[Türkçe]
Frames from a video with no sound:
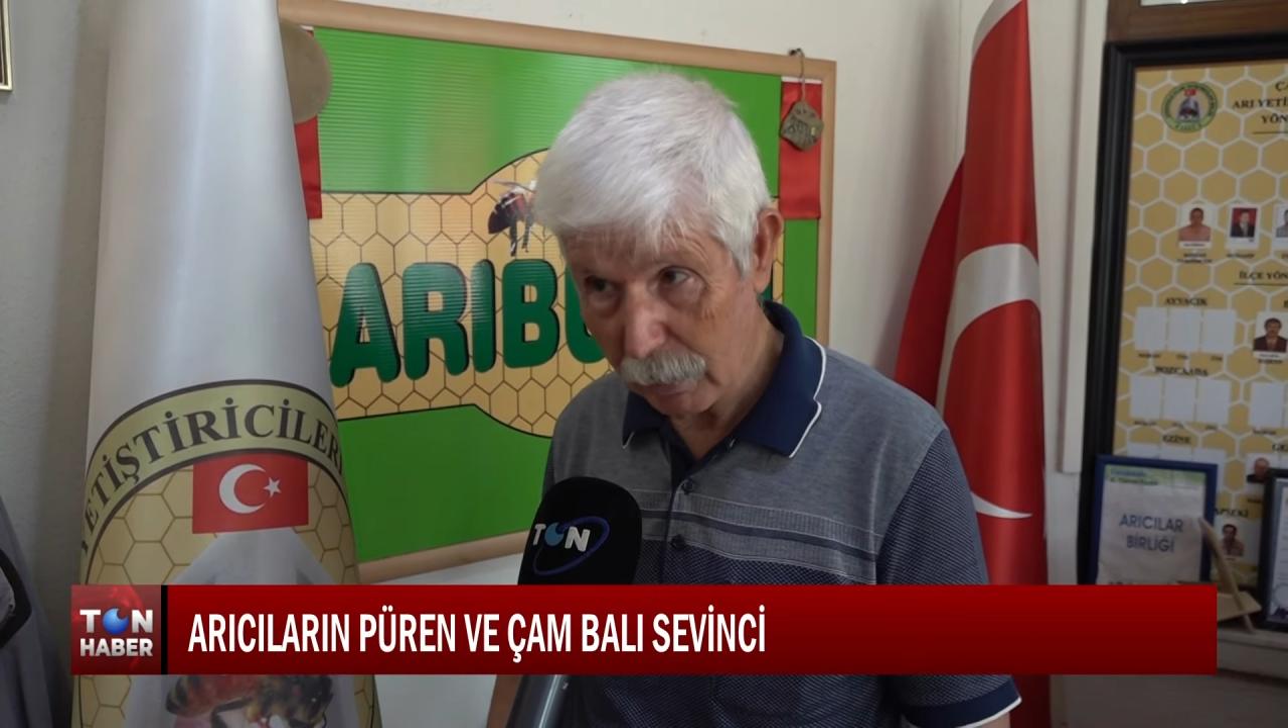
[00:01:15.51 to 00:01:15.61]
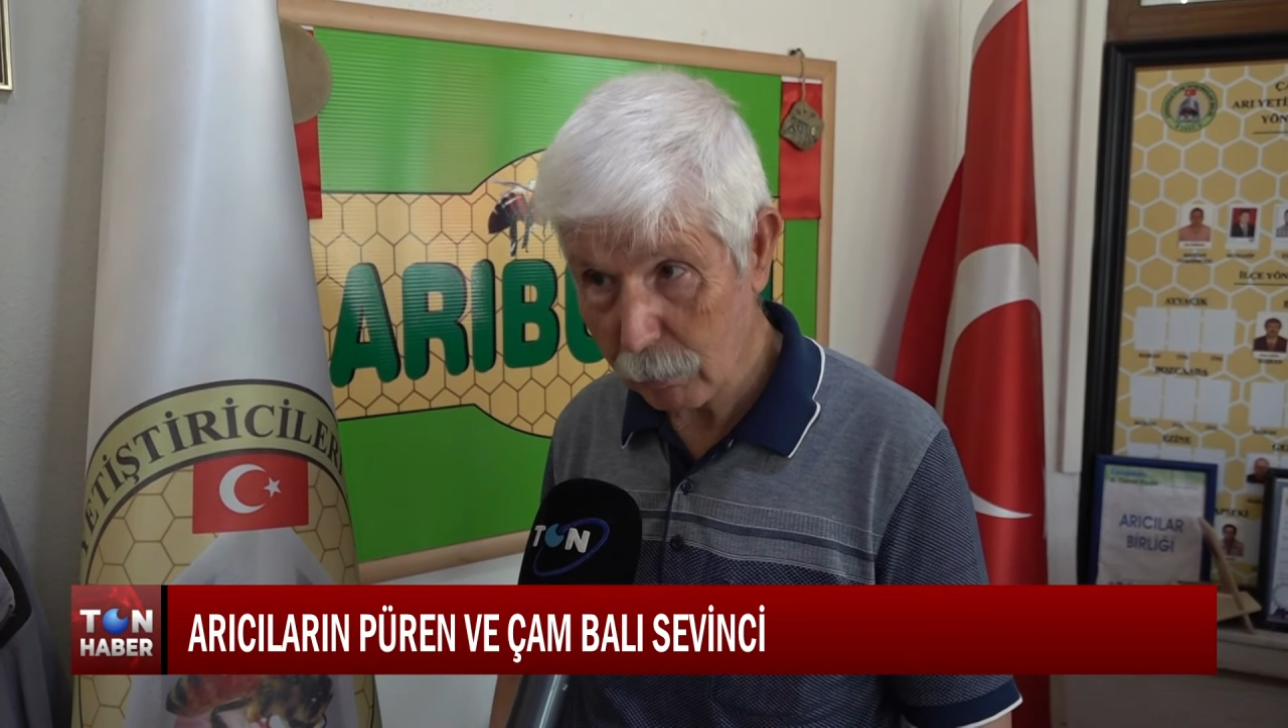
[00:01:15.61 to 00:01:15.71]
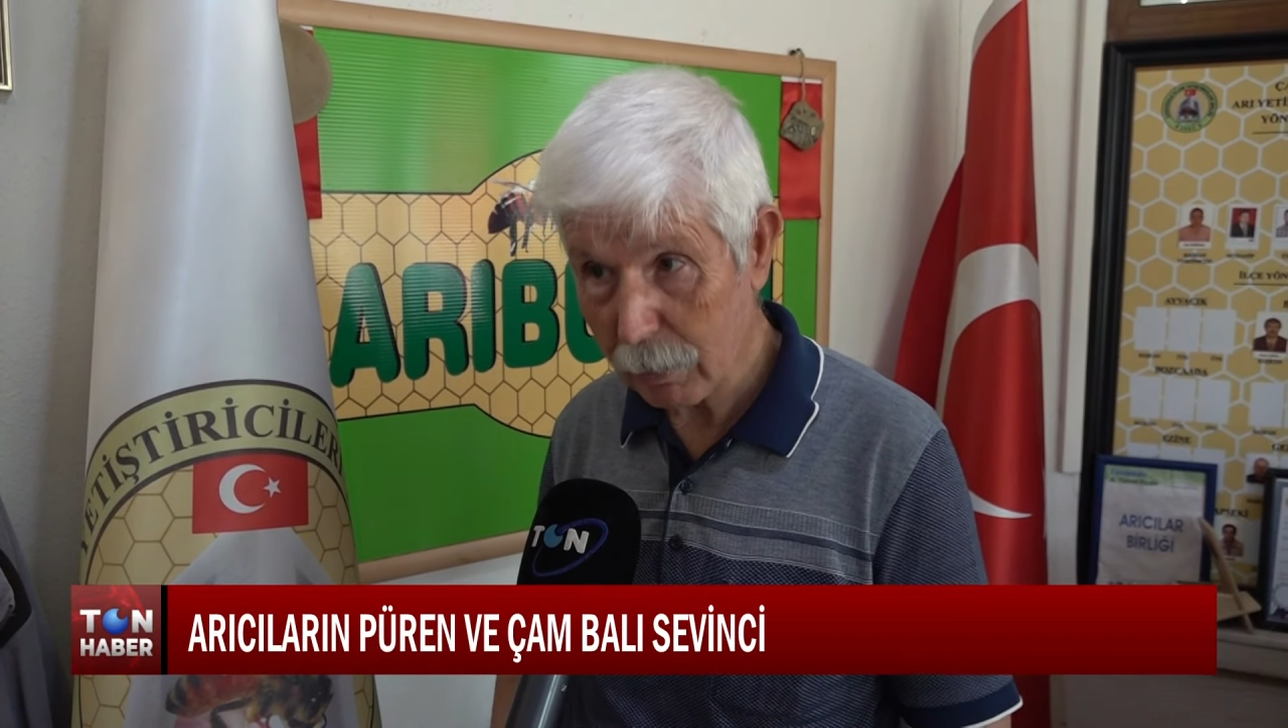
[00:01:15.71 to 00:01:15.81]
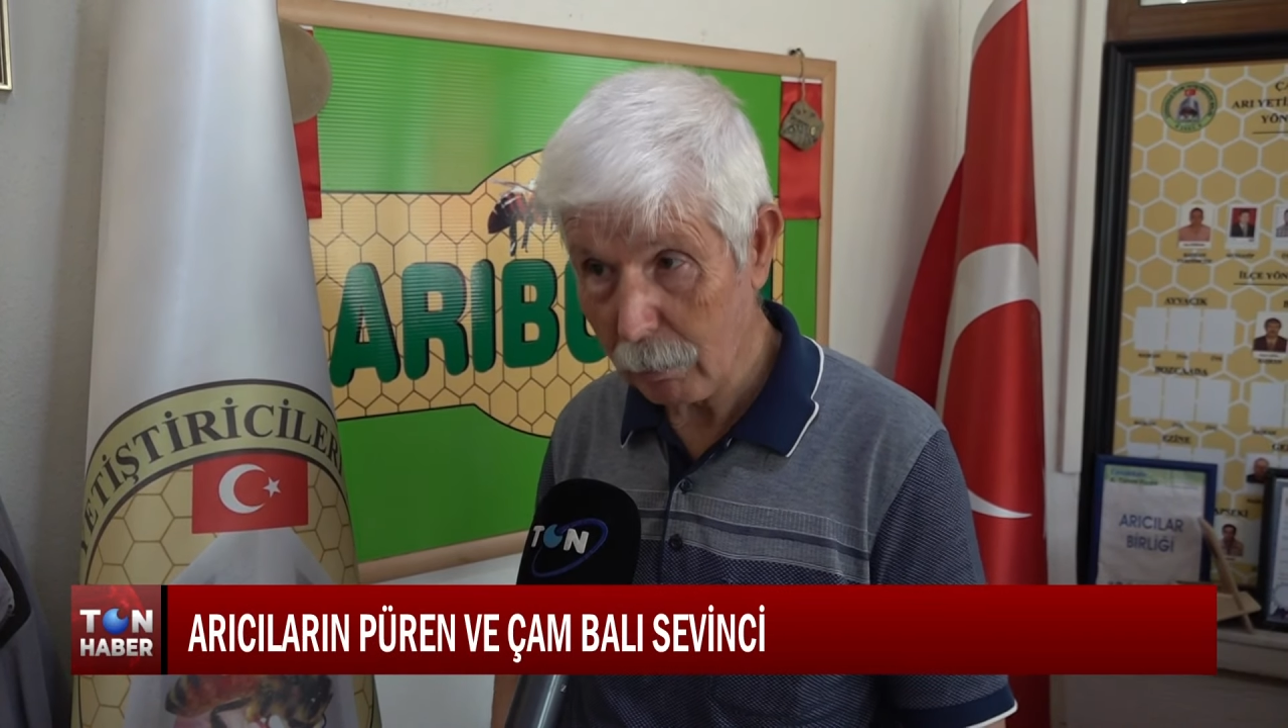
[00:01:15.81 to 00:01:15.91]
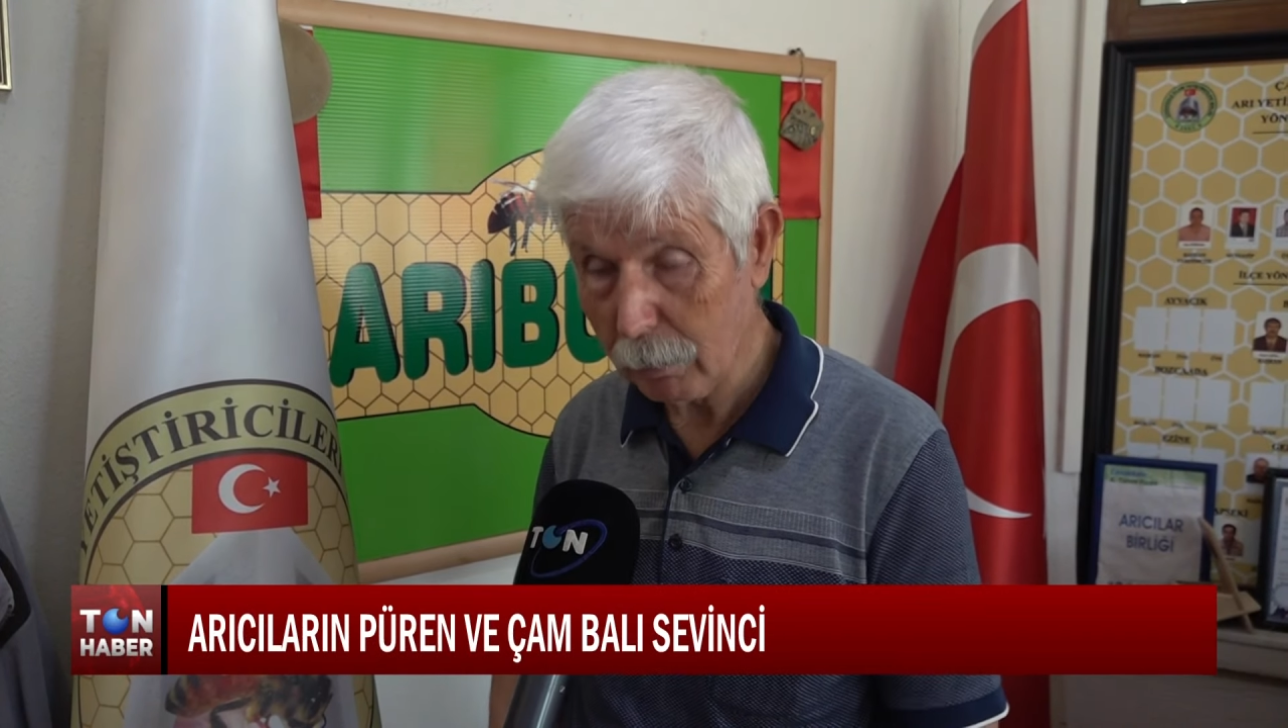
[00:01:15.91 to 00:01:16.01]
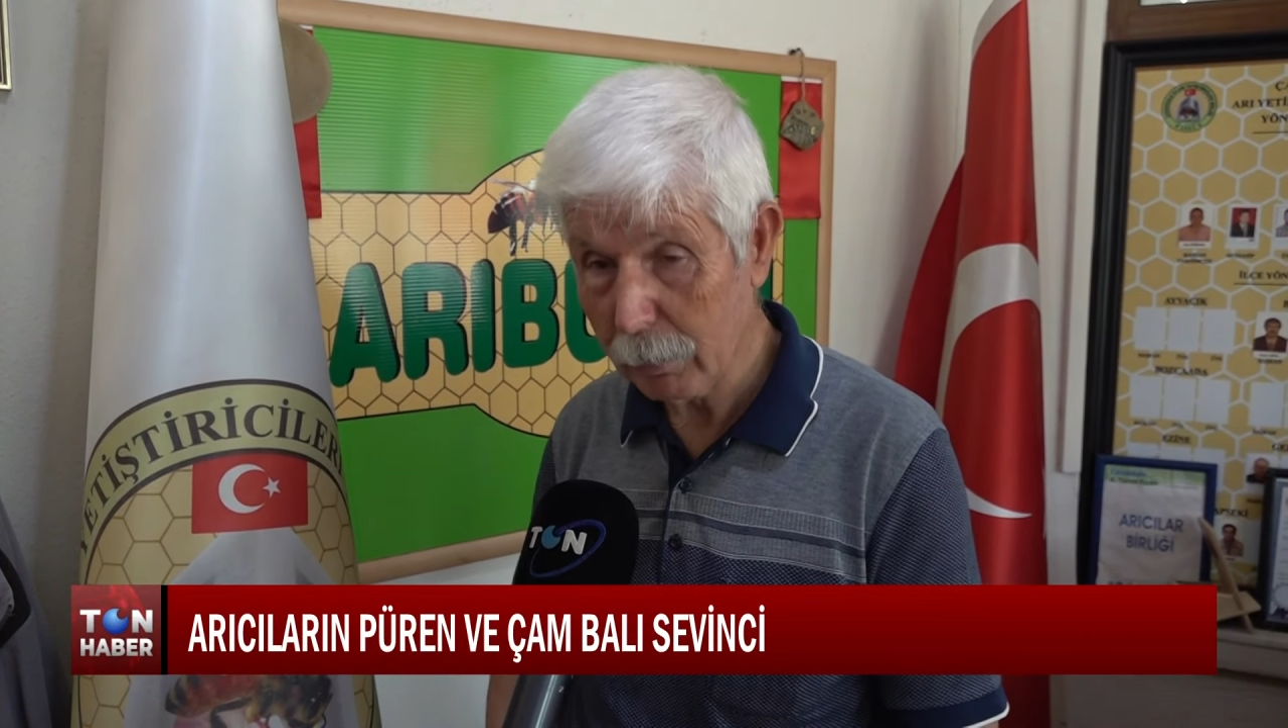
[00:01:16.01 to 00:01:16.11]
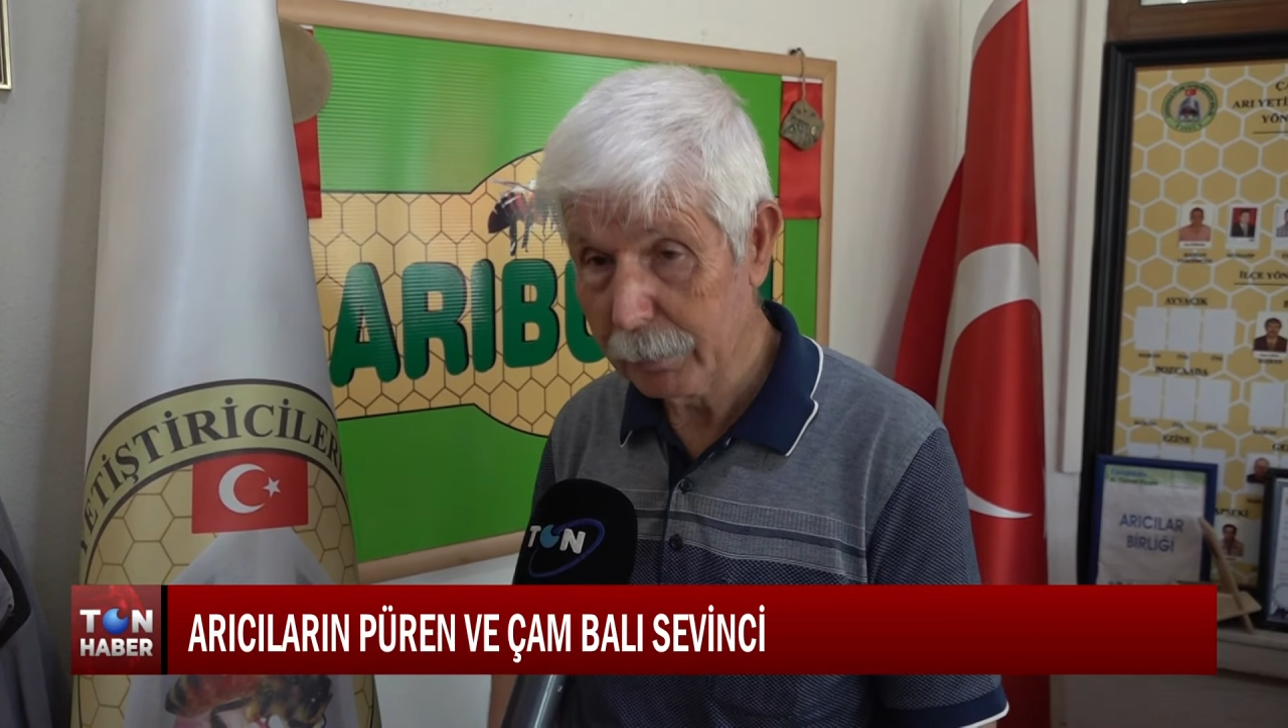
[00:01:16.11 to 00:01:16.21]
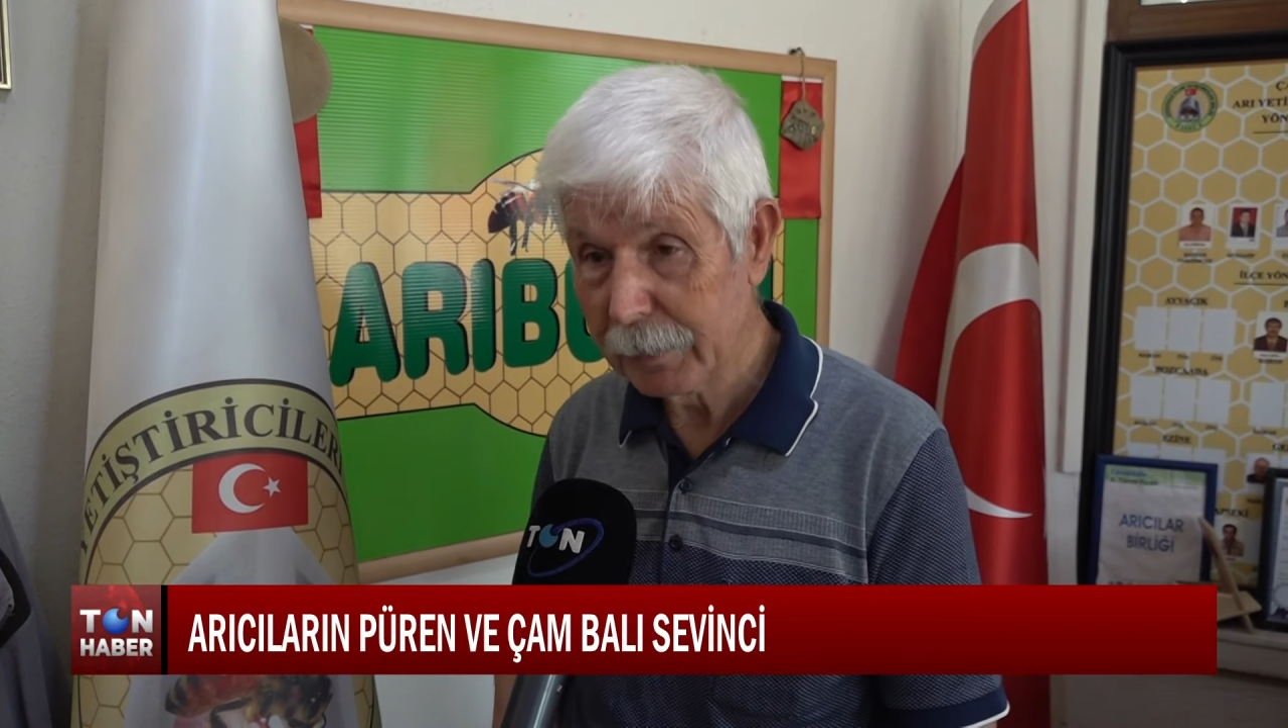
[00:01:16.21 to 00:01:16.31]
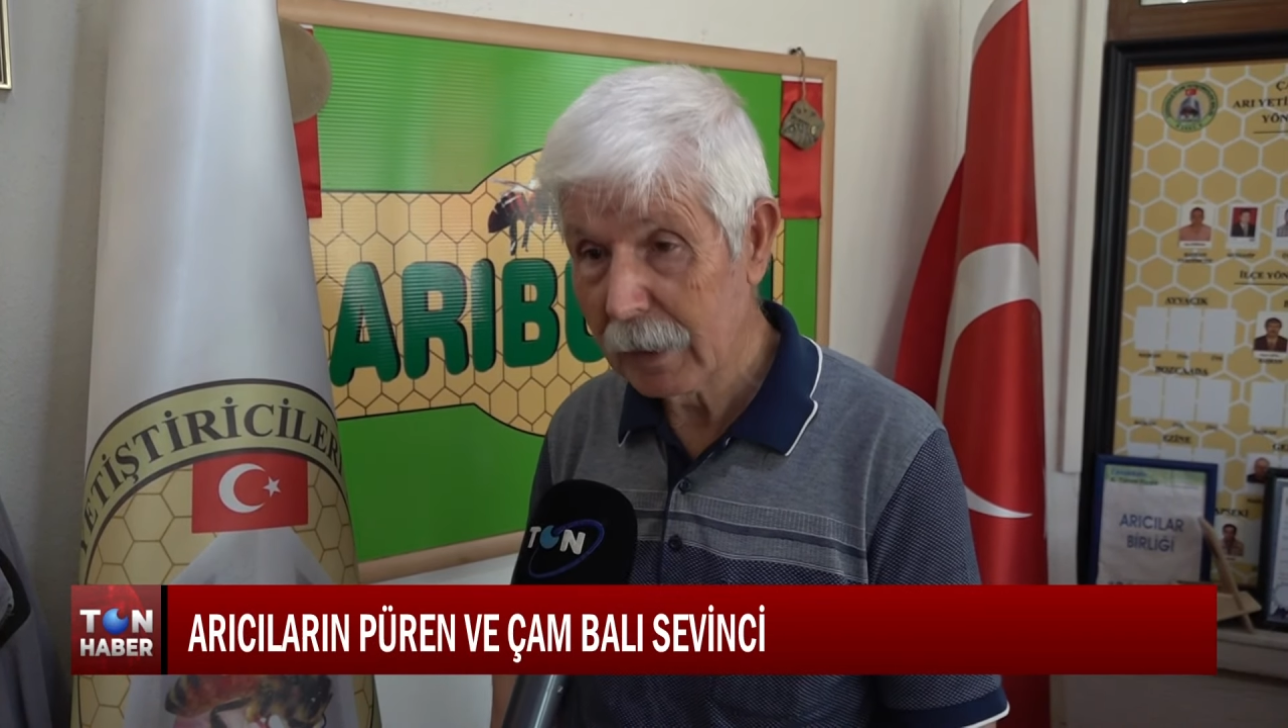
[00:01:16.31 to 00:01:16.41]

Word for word: güzel oldu.